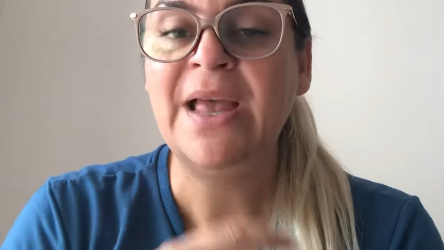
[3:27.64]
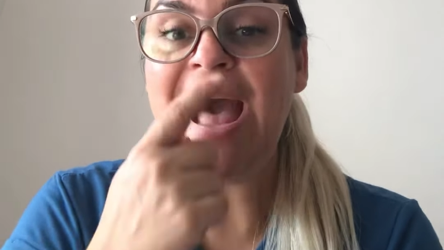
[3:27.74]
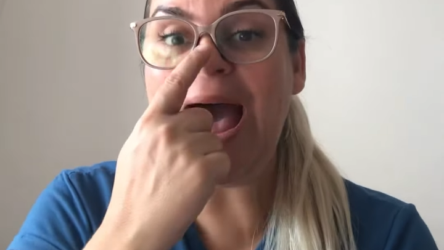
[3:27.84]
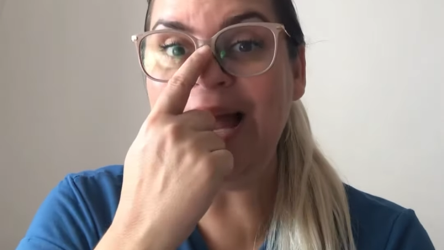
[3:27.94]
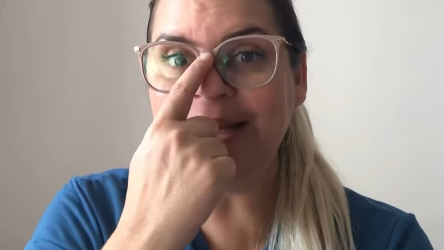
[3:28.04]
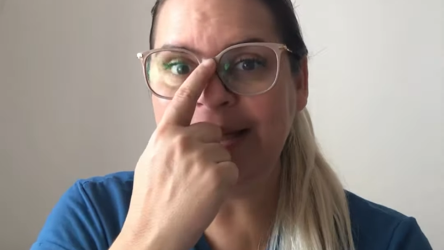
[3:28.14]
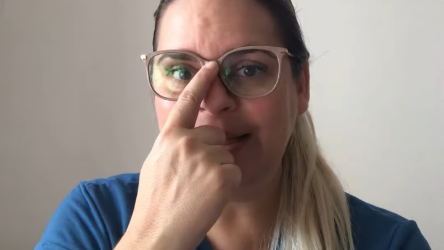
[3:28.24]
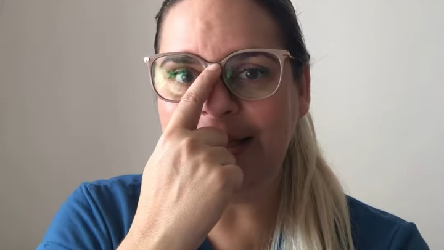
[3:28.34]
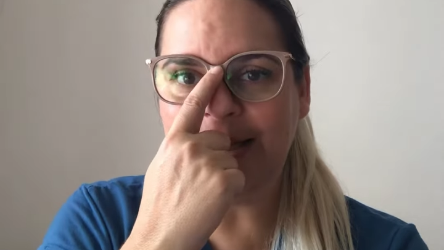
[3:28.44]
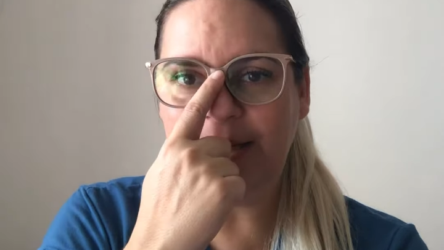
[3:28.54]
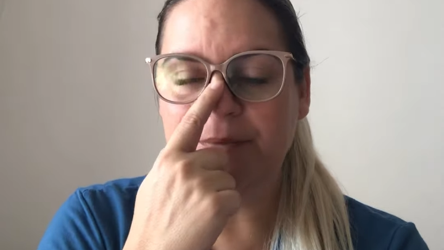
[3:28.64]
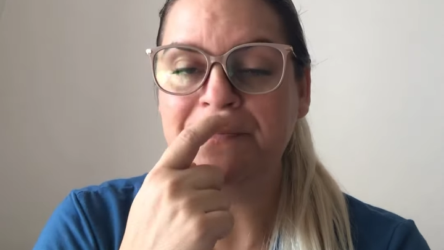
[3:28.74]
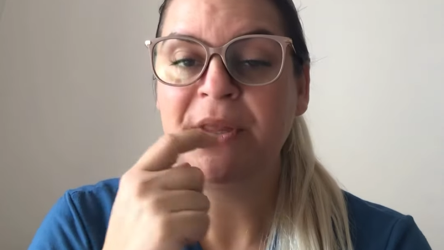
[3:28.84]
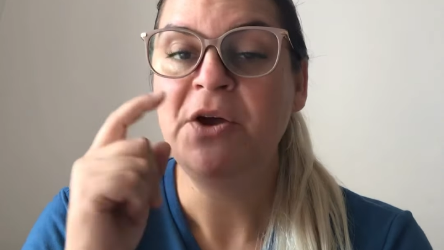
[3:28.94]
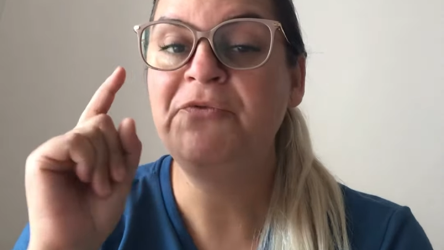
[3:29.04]
Aqui
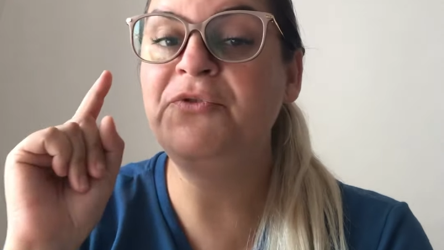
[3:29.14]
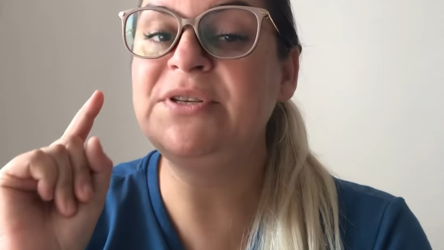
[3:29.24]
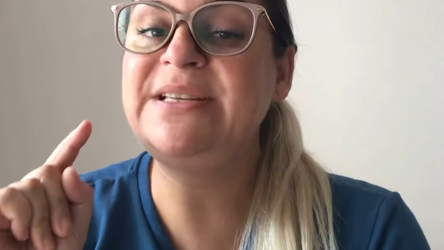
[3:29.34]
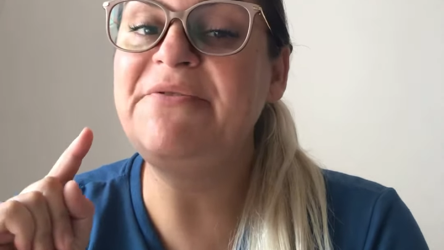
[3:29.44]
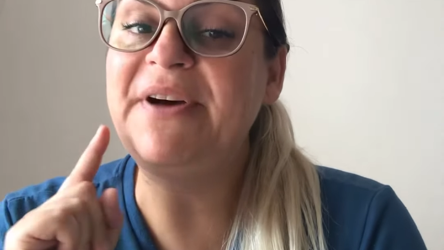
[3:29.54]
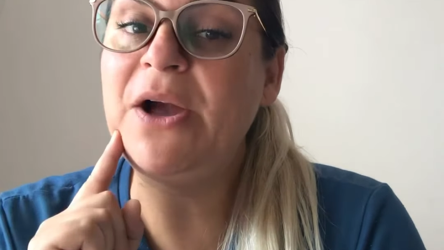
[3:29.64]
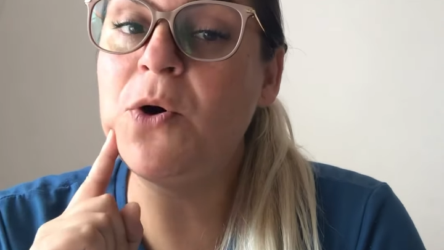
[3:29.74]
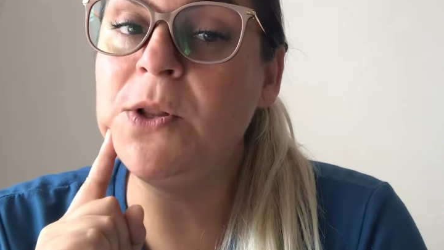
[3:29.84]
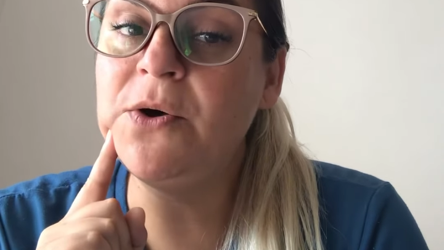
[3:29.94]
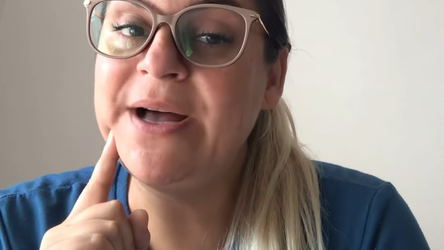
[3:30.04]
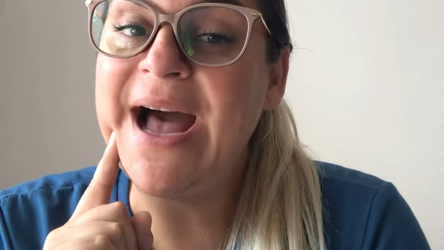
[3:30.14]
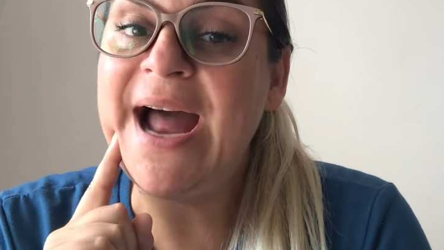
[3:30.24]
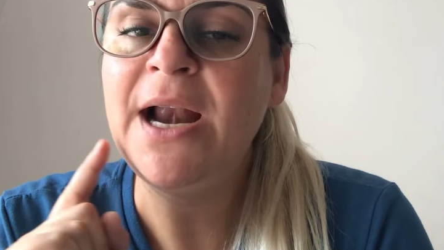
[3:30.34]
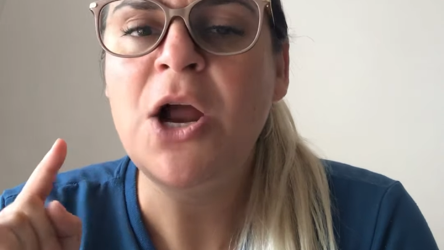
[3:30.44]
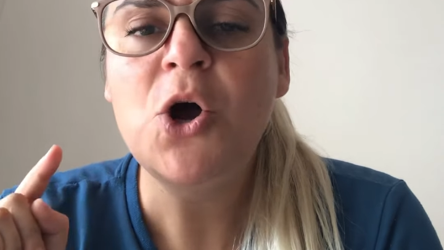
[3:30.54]
você vai
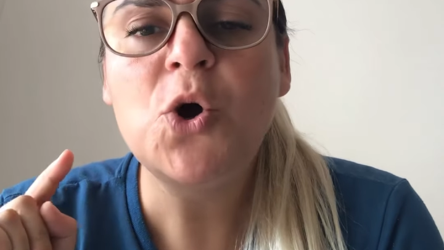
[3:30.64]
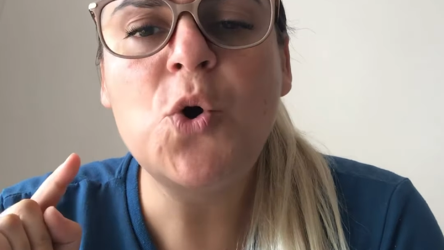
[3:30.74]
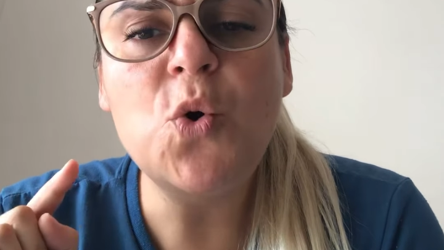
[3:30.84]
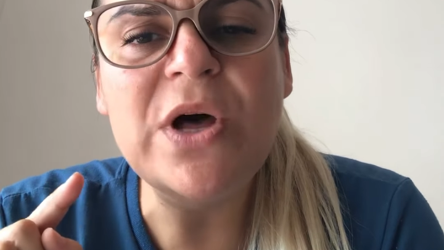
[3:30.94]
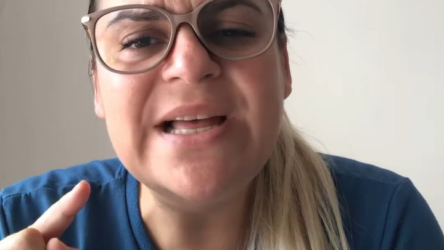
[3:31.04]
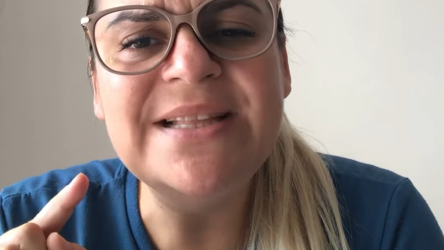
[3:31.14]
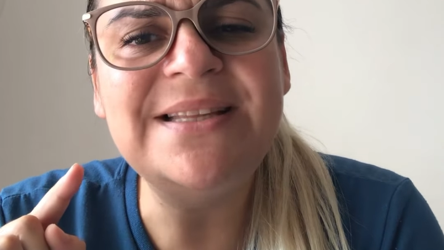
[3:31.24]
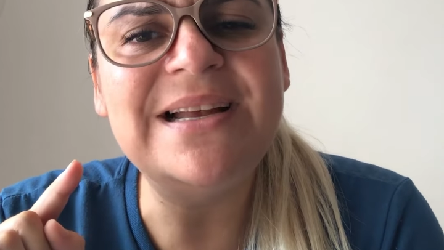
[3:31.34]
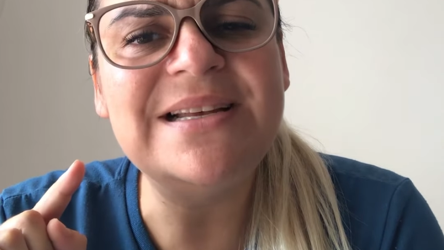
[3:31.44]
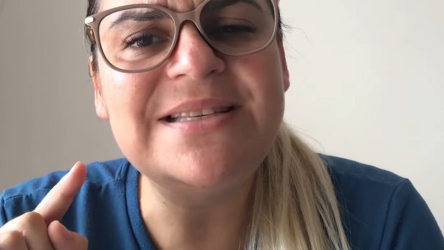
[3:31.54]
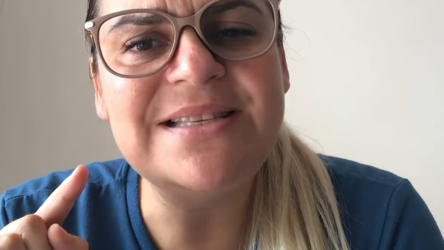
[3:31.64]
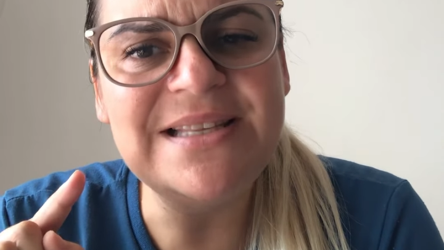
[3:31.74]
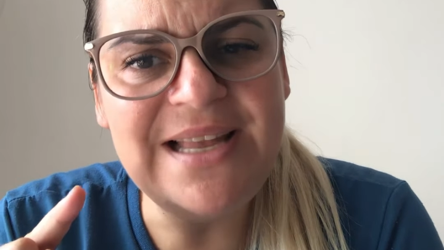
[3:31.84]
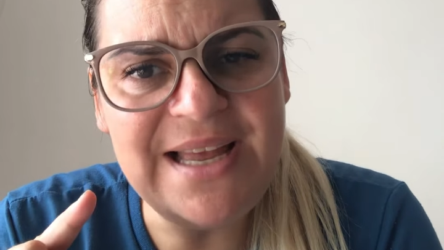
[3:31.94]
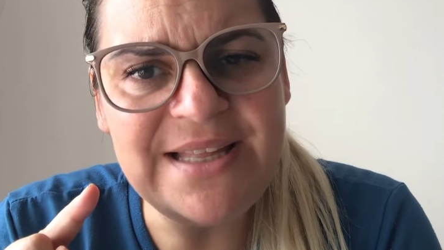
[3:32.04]
colocar quantas
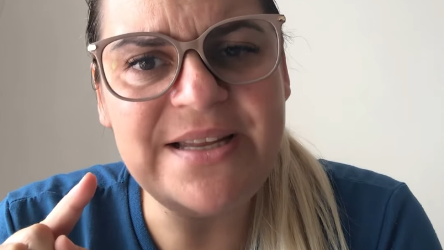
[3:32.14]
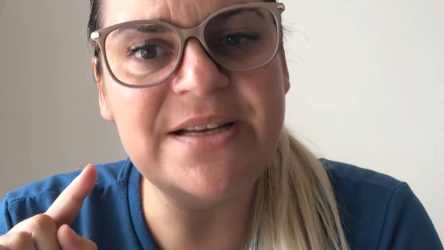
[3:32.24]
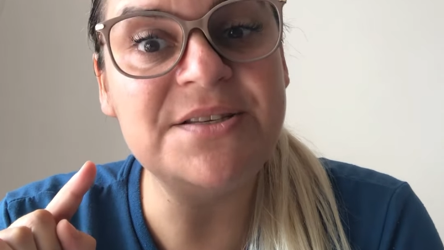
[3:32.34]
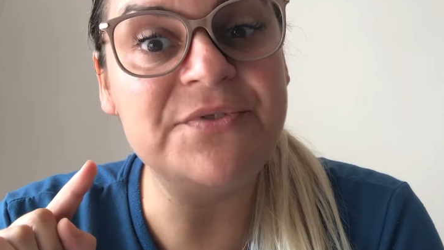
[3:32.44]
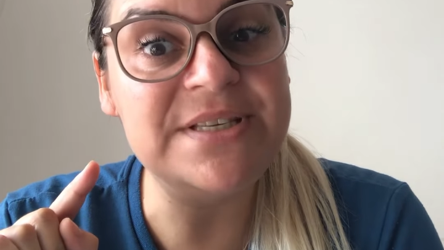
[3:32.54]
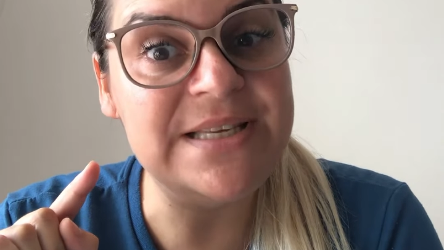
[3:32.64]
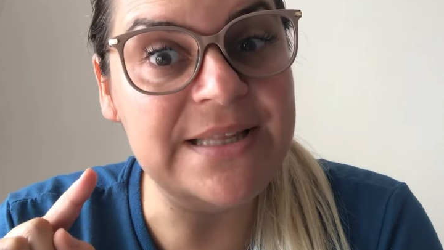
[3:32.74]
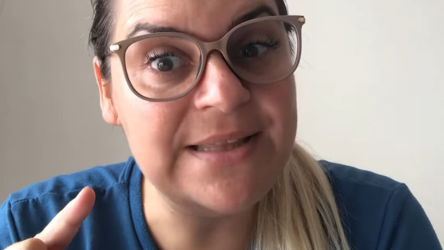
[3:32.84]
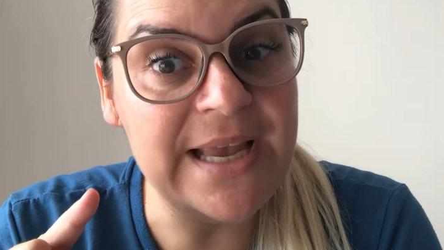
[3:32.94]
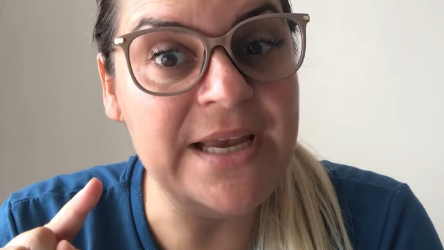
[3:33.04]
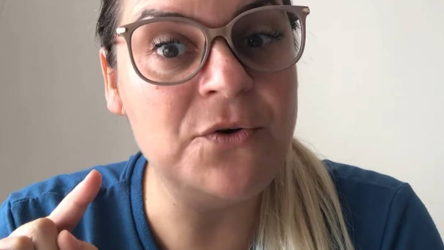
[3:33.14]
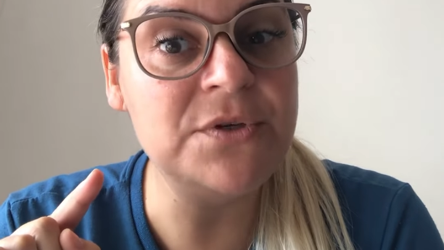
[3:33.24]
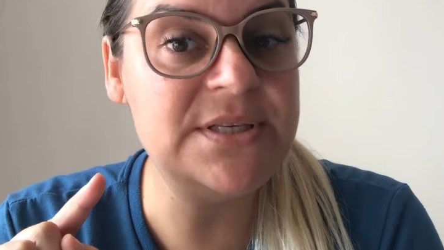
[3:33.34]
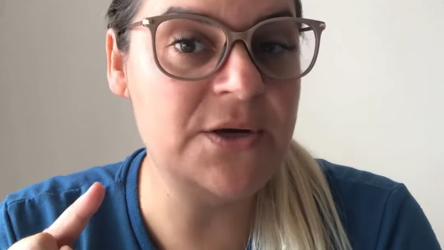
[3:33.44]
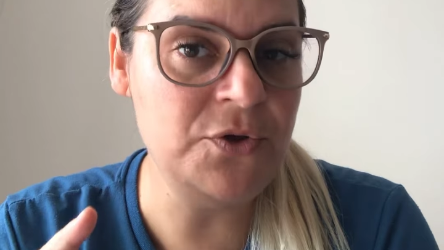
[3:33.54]
letras você tem no
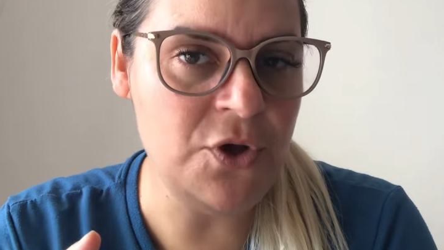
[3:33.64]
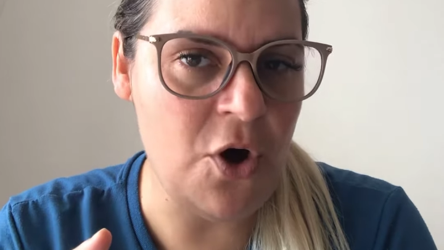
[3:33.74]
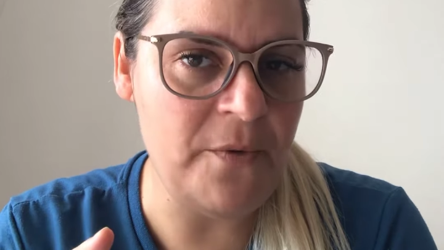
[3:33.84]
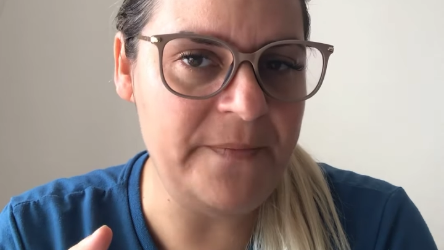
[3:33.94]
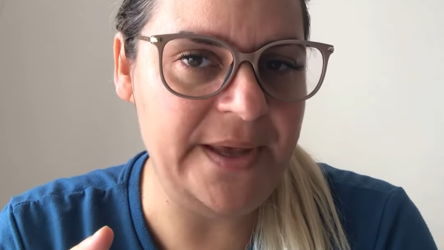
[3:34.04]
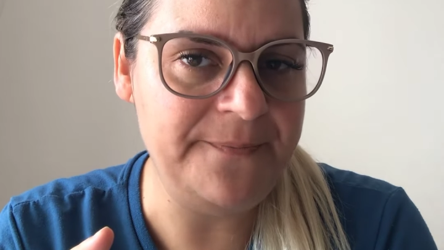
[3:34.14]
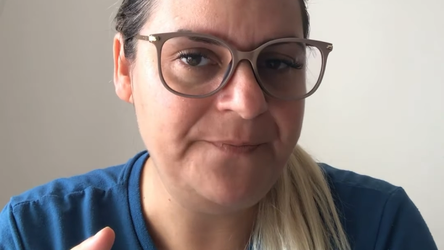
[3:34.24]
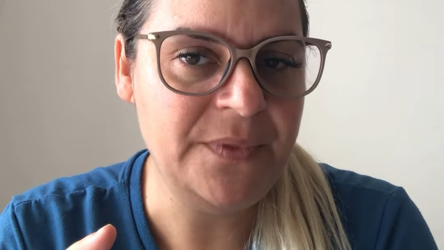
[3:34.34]
seu nome.